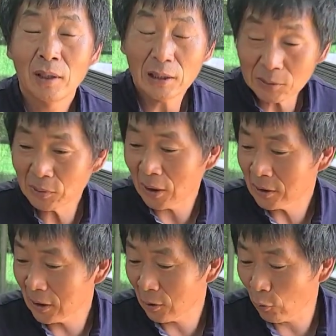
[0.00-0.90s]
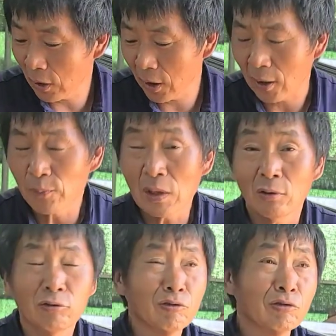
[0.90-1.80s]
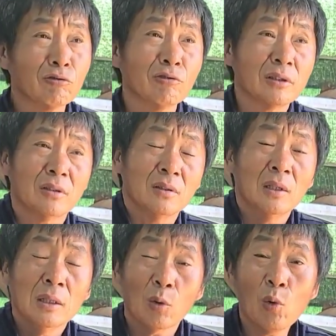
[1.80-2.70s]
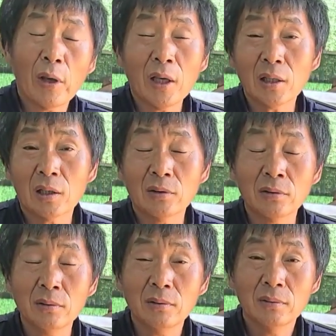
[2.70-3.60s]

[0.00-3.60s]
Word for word: 했습니다 자왜 후숙은 꼭 해야 될까요?